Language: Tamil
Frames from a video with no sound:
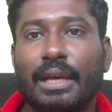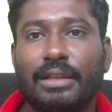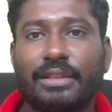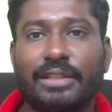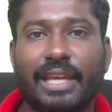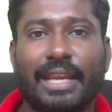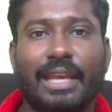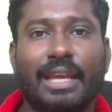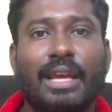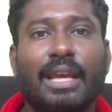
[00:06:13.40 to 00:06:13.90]

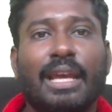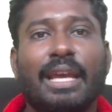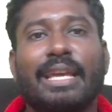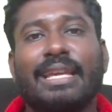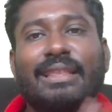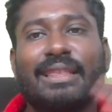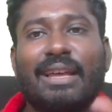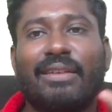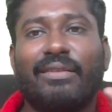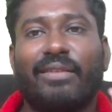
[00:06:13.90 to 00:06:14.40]
சரி
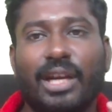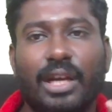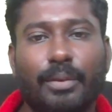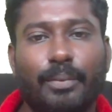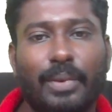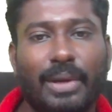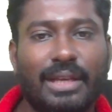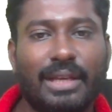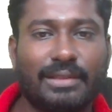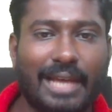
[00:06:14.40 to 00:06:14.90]
இந்த
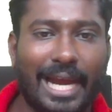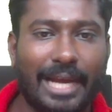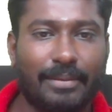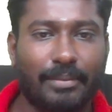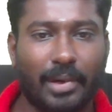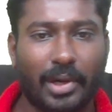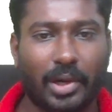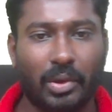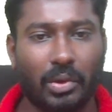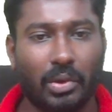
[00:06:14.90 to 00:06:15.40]
வகுப்பில் ஜாயின்
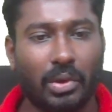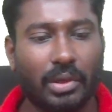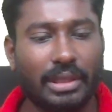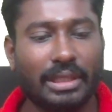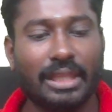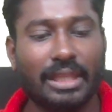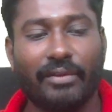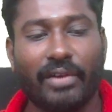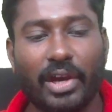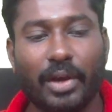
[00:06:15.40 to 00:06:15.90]
பண்ணணும்
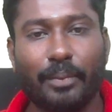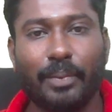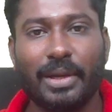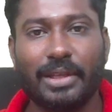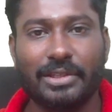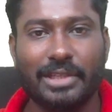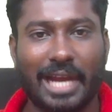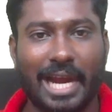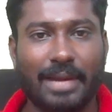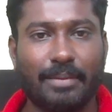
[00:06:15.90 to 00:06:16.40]
இந்த
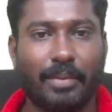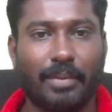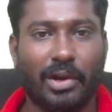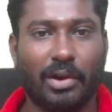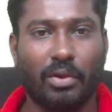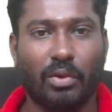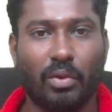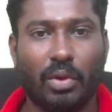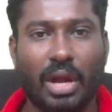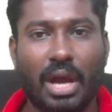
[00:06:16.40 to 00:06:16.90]
வகுப்பில் ஜாயின்
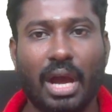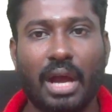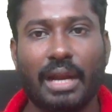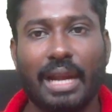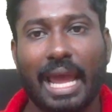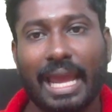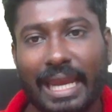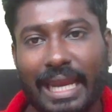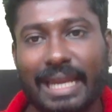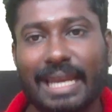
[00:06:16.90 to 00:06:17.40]
பண்ணணும்னா
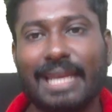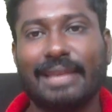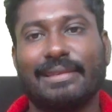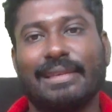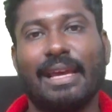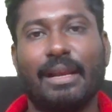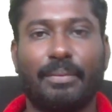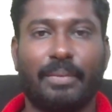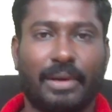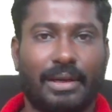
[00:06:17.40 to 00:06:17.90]
நான் என்ன
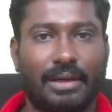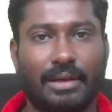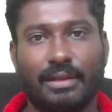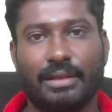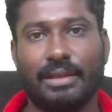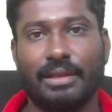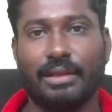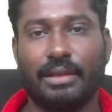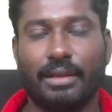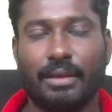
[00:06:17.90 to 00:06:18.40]
சார்
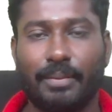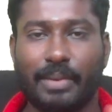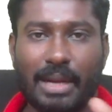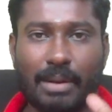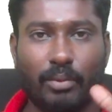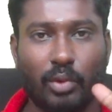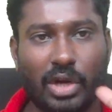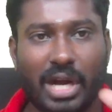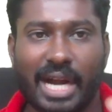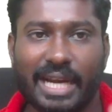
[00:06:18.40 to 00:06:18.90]
பண்ணுறது இப்போ
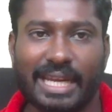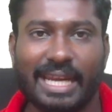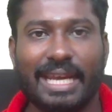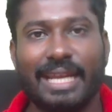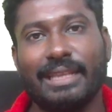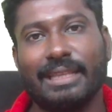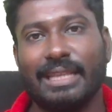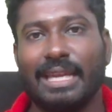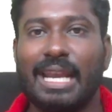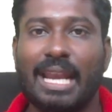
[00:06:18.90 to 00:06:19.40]
நான் முன்னாடியே
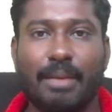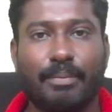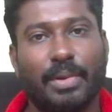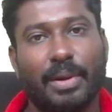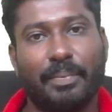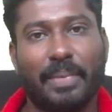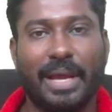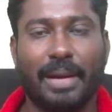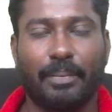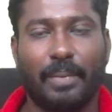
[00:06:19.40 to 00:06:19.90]
இருந்தே நான்
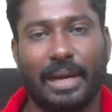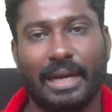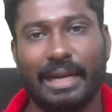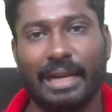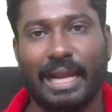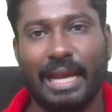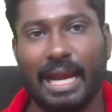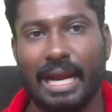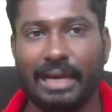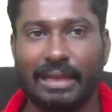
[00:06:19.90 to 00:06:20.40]
ப்ரிப்பேர்
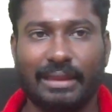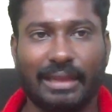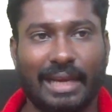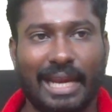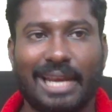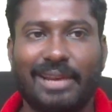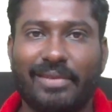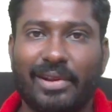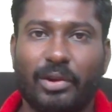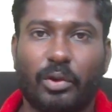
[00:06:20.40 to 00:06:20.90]
பண்ணுறேன் அடுத்த
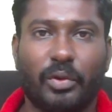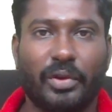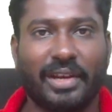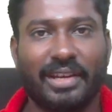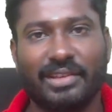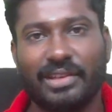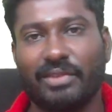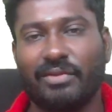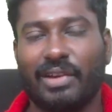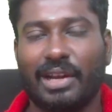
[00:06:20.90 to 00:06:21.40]
ரயில்வே
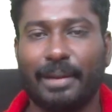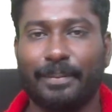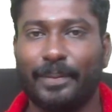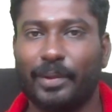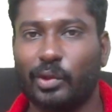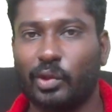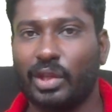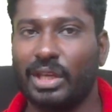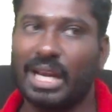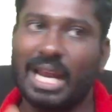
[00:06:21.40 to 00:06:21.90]
நோட்டிஃபிகேஷன்
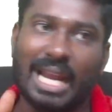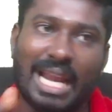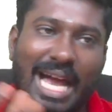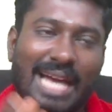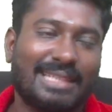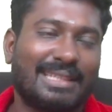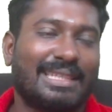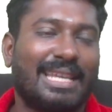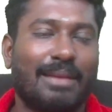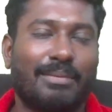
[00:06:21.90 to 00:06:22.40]
வரப்போகுது நான்
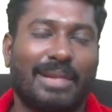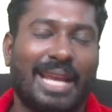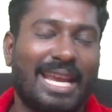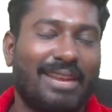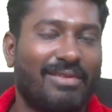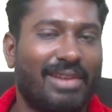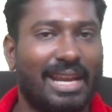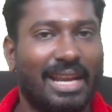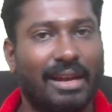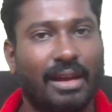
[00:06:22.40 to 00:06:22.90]
லாஸ்ட் டைம்
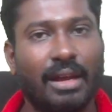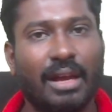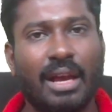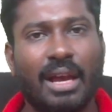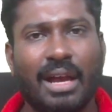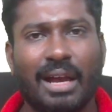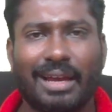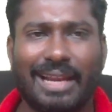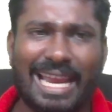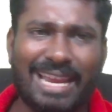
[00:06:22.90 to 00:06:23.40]
ரயில்வேல
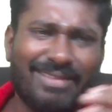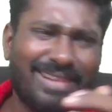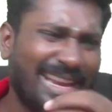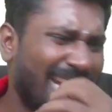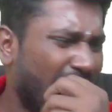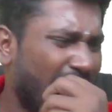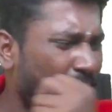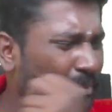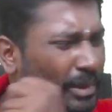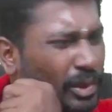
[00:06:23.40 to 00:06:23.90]
ரயில்வேல
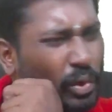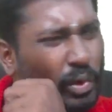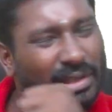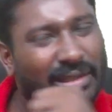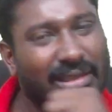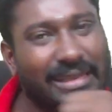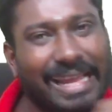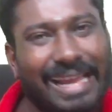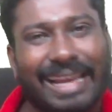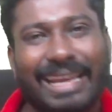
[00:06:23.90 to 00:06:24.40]
நம்ம
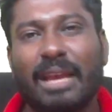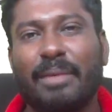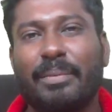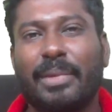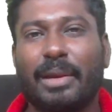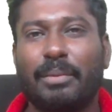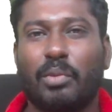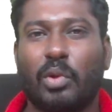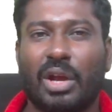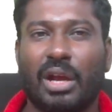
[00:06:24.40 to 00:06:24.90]
ஸ்டூடெண்ட்ஸ் நிறைய
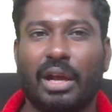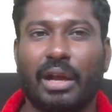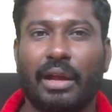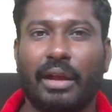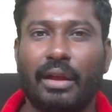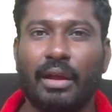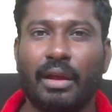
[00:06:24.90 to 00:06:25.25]
பேர் போனாங்க